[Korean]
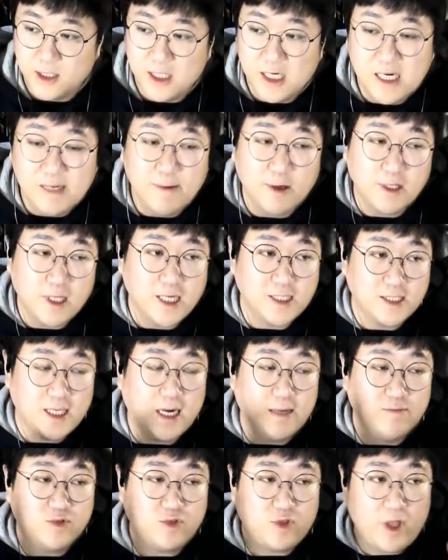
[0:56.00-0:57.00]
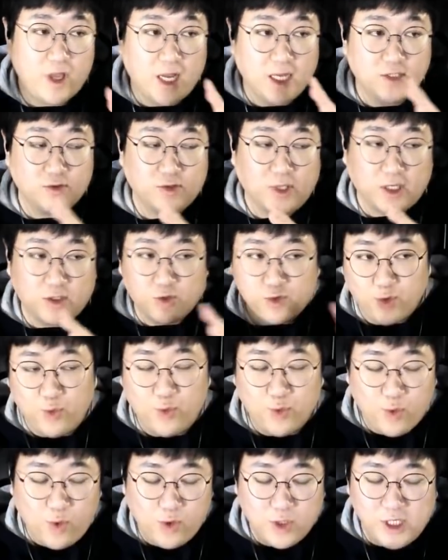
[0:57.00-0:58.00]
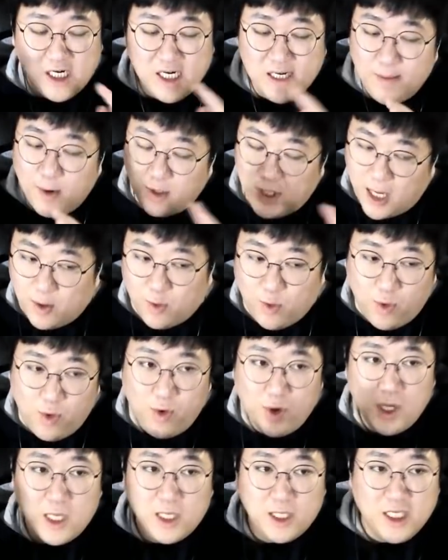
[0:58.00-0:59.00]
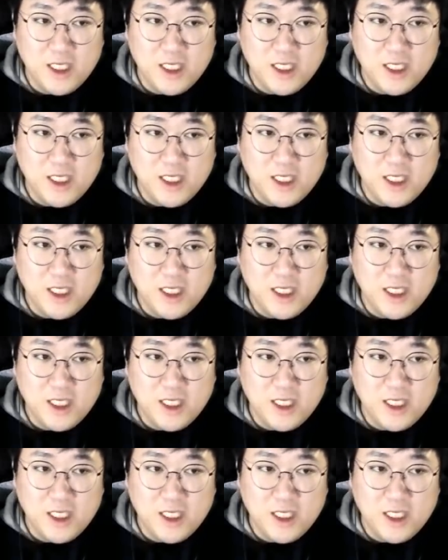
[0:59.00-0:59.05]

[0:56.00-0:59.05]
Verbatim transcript: 1번 할 사람부터 해가지고 딱 들어오고 1번 하고